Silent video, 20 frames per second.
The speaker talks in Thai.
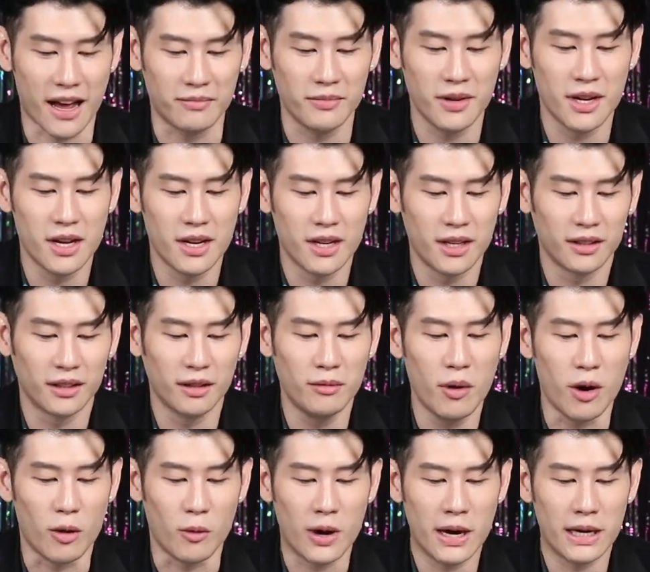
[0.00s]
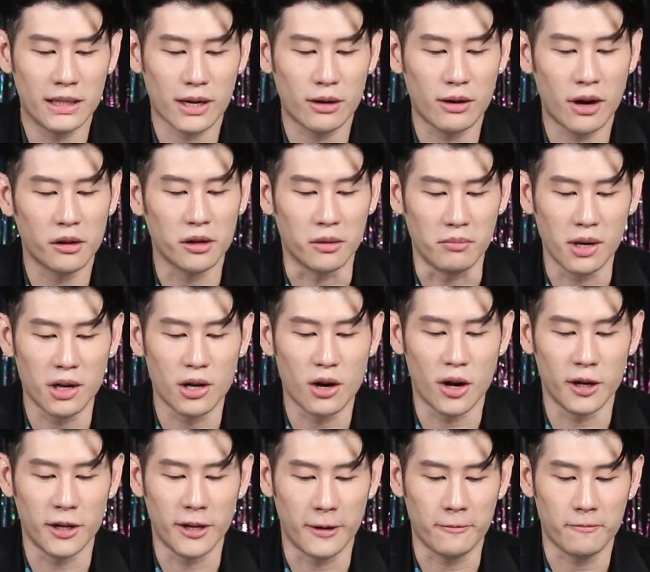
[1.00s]
ครับต้องบอกว่าชาวราศีมังก
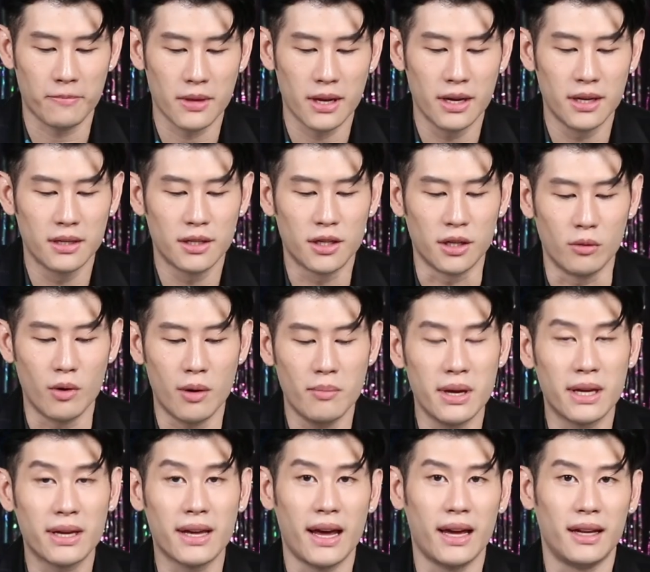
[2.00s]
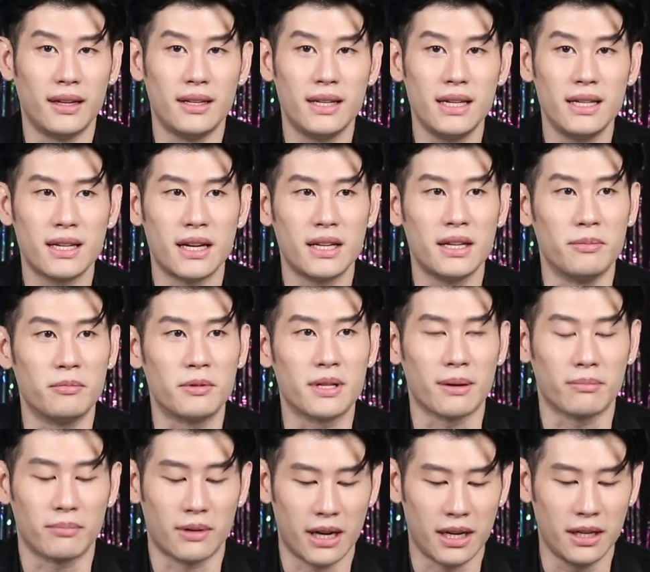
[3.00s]
รเนี่ยถือว่ามีเกณฑ์ที่จะหยิบ
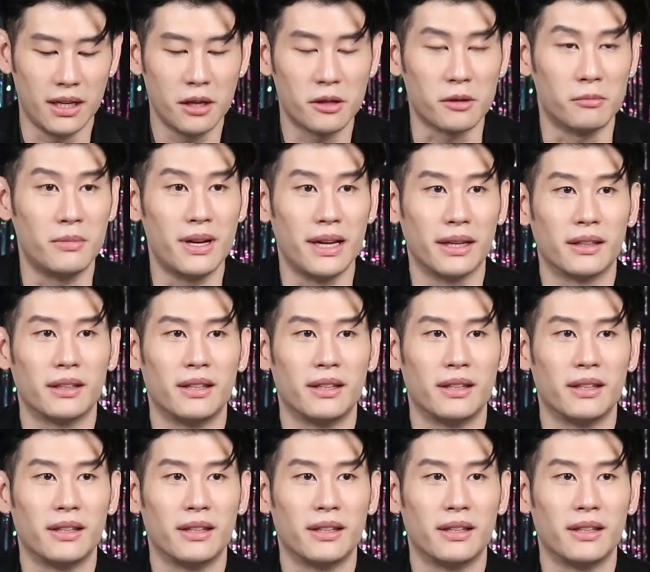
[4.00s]
จับอะไรที่สำเร็จ